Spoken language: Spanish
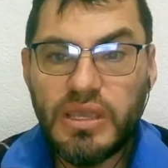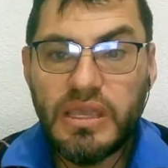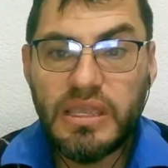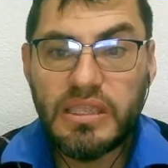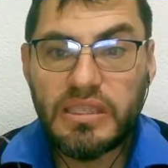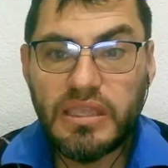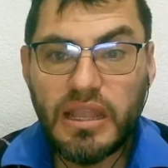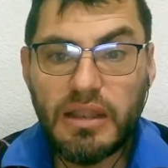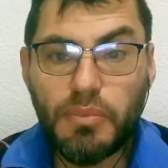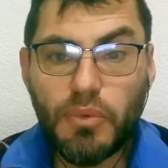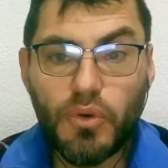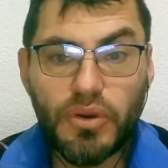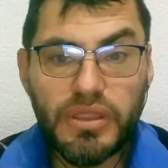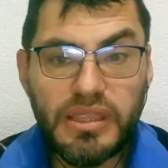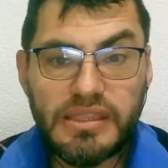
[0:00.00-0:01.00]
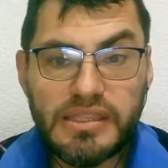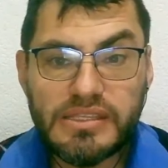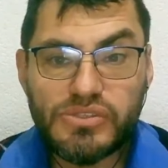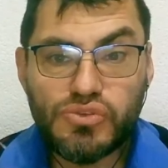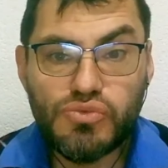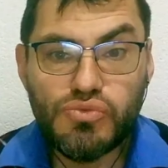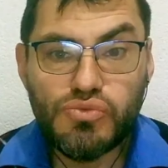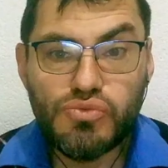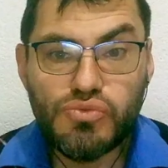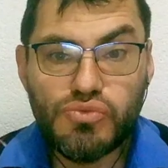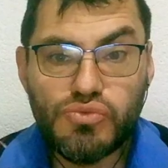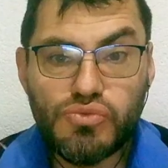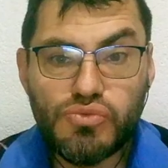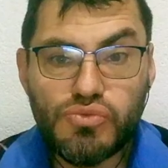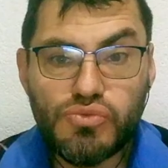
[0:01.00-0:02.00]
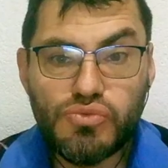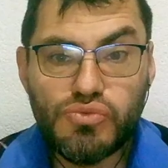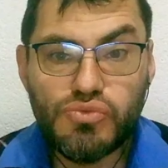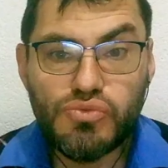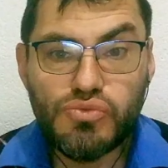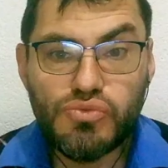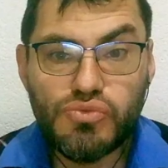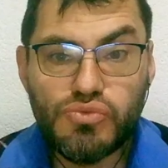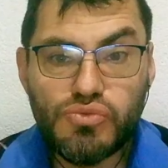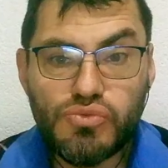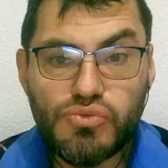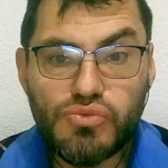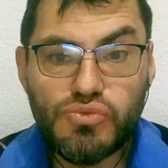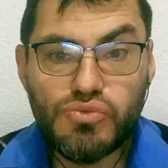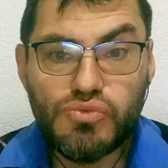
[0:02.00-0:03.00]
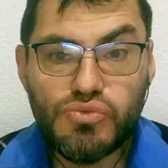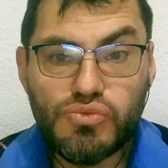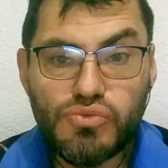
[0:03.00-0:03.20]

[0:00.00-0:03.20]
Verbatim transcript: y el borde de su manto llenaba el templo.